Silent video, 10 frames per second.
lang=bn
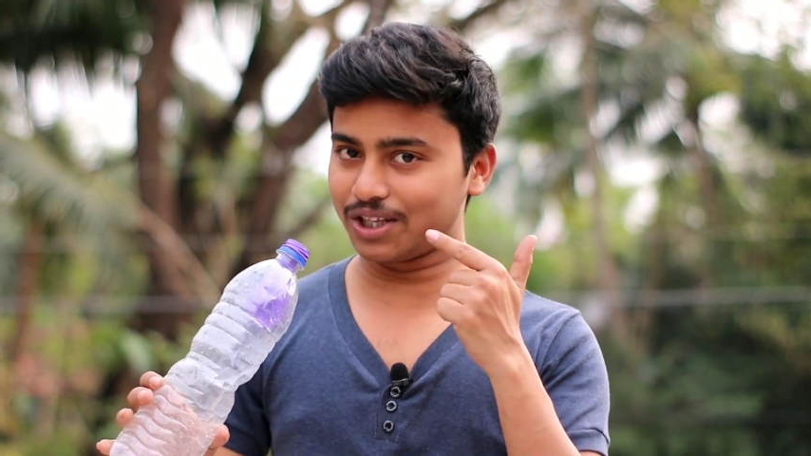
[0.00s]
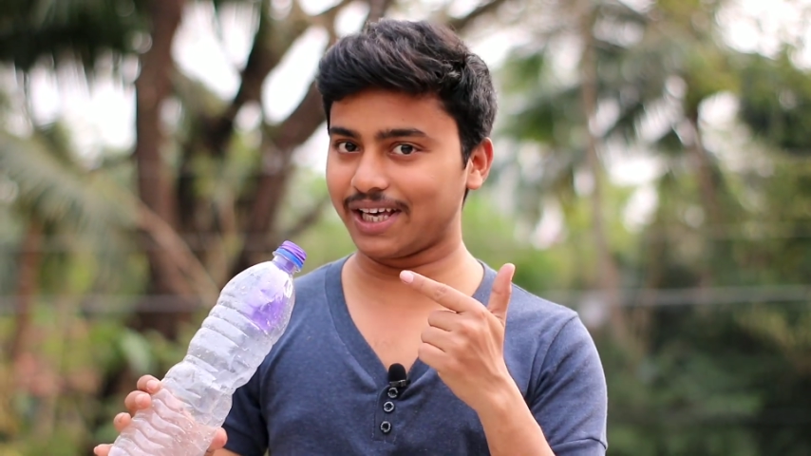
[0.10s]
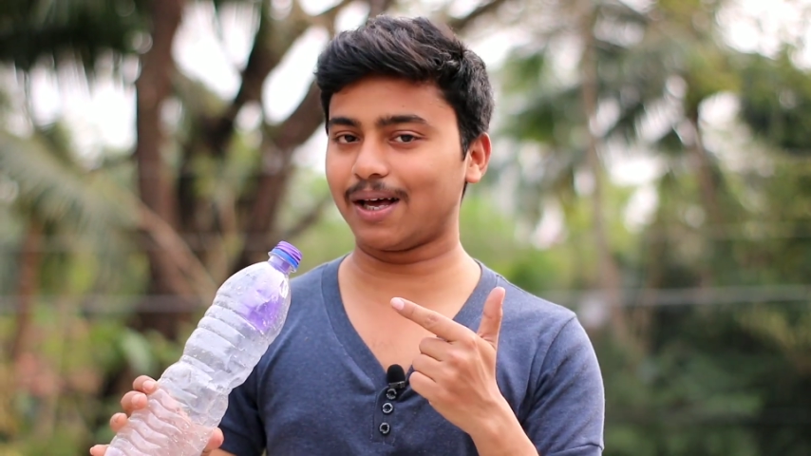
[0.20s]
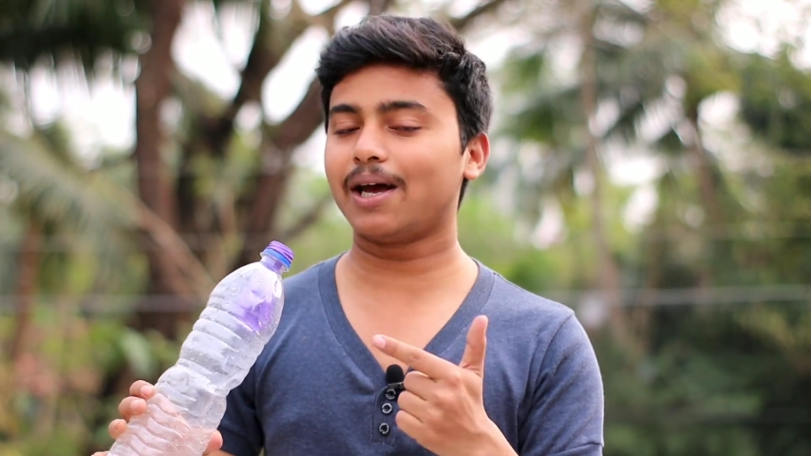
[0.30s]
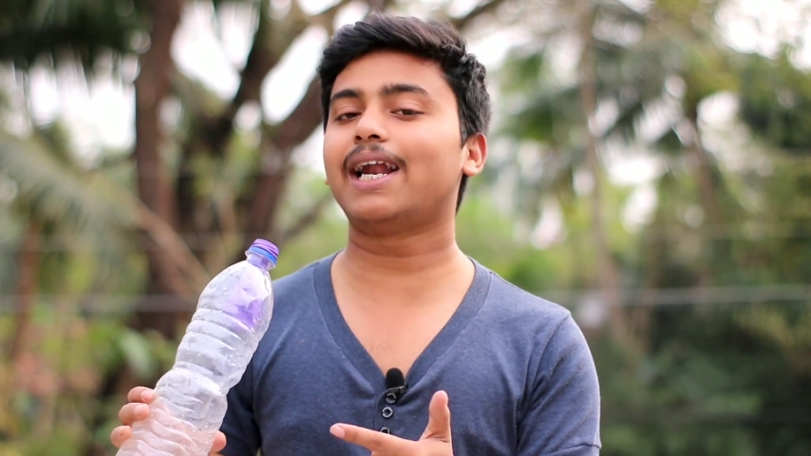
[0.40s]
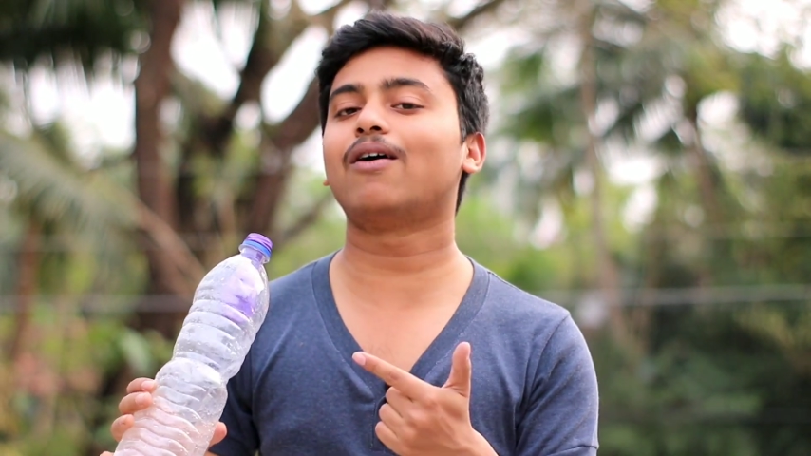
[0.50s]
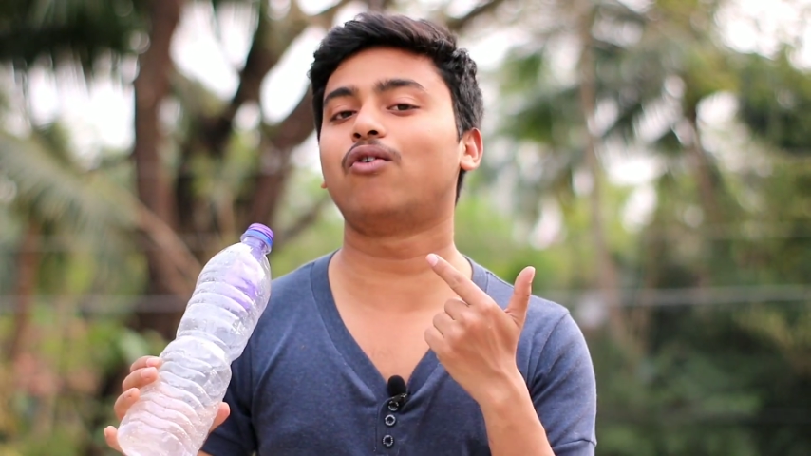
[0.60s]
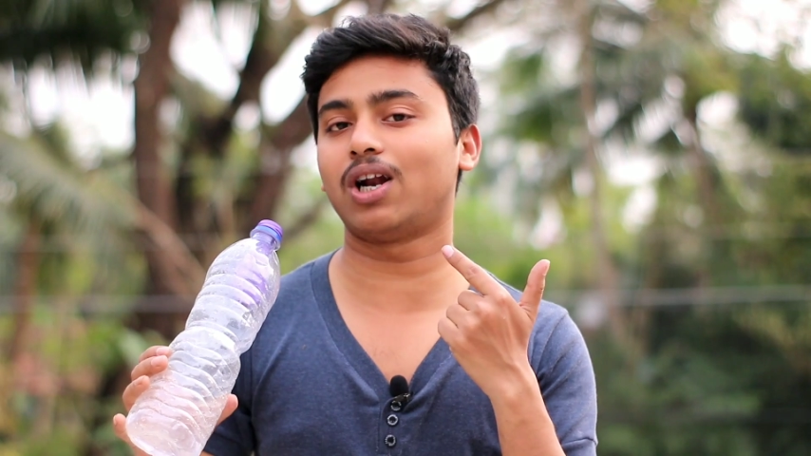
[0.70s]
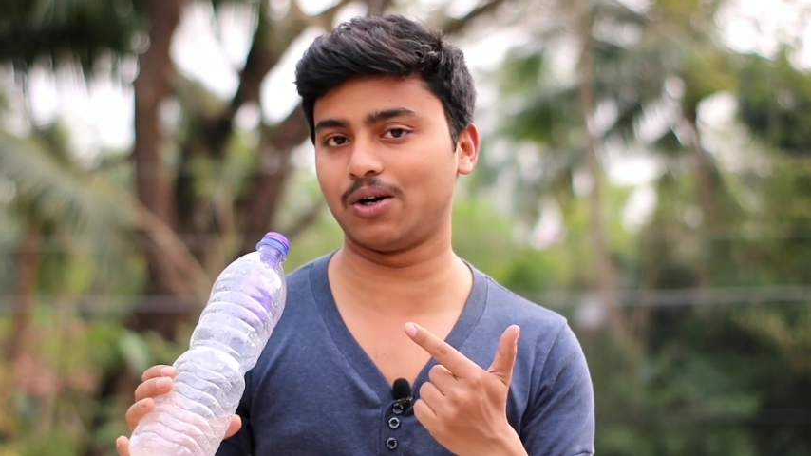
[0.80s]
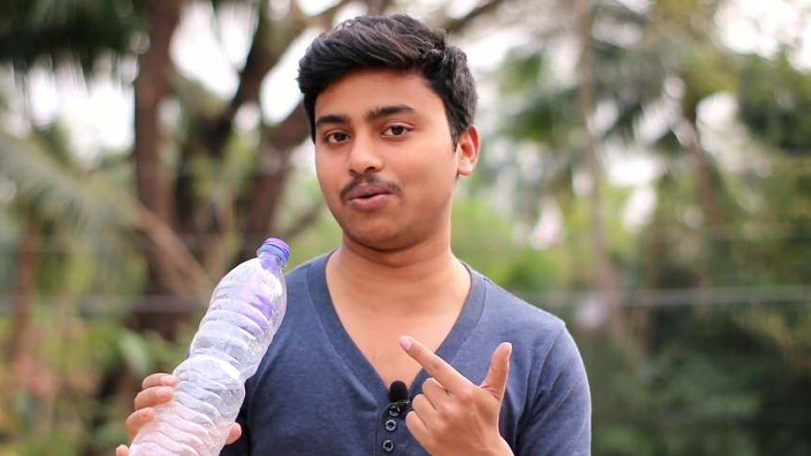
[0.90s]
দিয়ে এটা
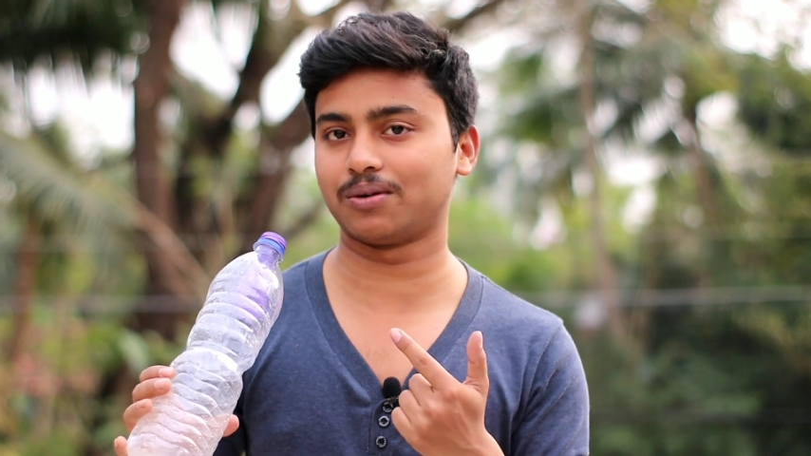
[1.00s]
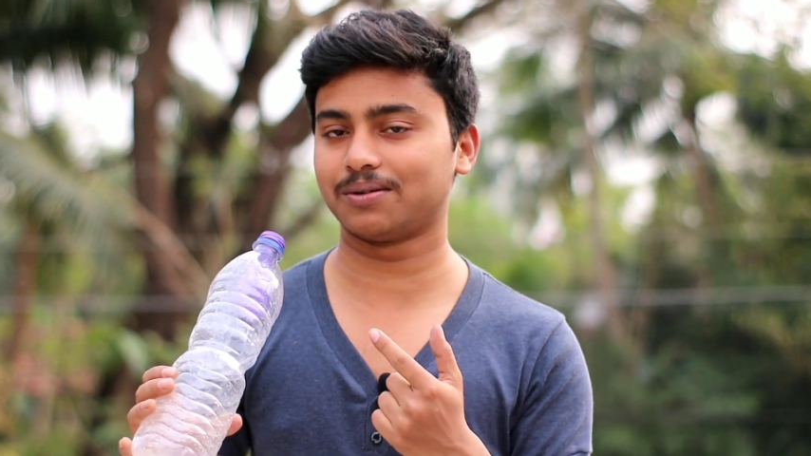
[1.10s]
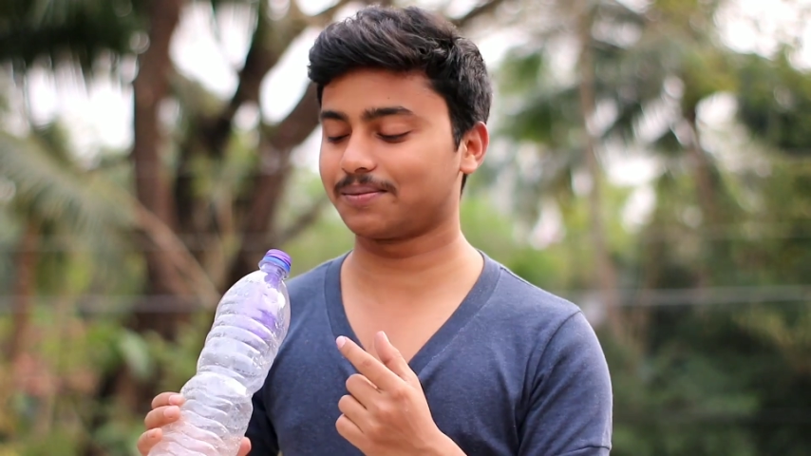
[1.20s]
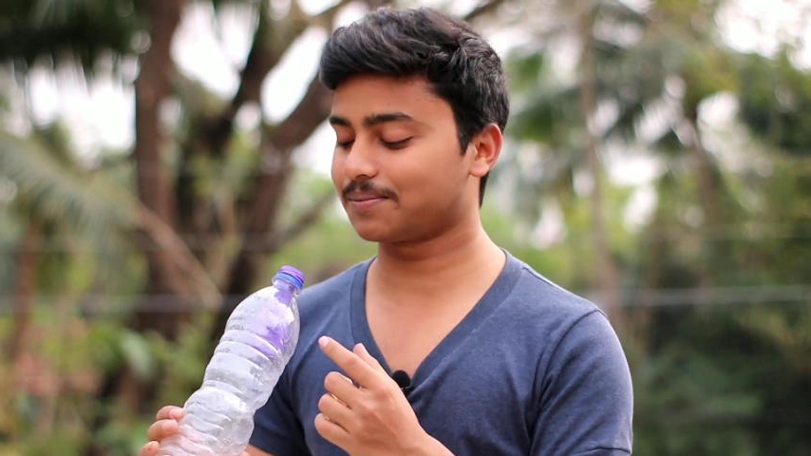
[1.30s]
ফোলানোর